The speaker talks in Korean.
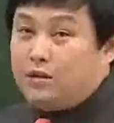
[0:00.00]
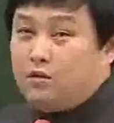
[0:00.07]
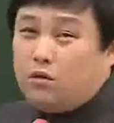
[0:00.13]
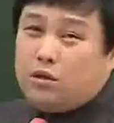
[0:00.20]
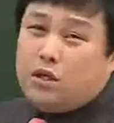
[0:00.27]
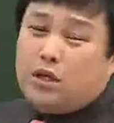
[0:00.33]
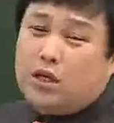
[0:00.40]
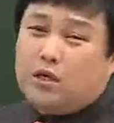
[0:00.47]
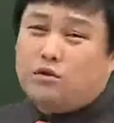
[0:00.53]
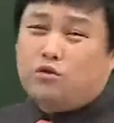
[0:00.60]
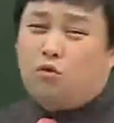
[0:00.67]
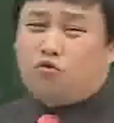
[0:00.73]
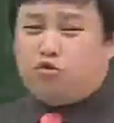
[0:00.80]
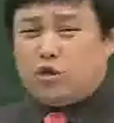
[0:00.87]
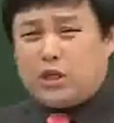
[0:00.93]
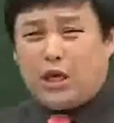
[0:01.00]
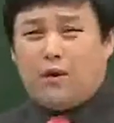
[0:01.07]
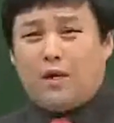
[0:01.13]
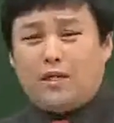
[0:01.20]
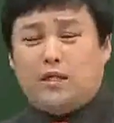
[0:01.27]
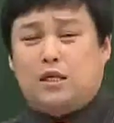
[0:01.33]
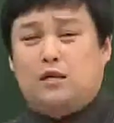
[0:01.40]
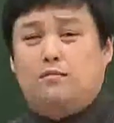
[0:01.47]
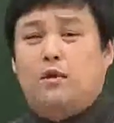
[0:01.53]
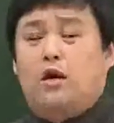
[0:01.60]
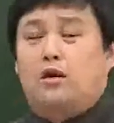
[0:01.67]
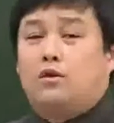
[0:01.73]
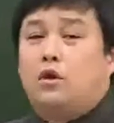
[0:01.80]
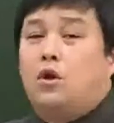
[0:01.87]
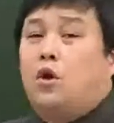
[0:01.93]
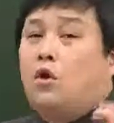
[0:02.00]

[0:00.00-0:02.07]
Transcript: 또는 좀 구체화시키면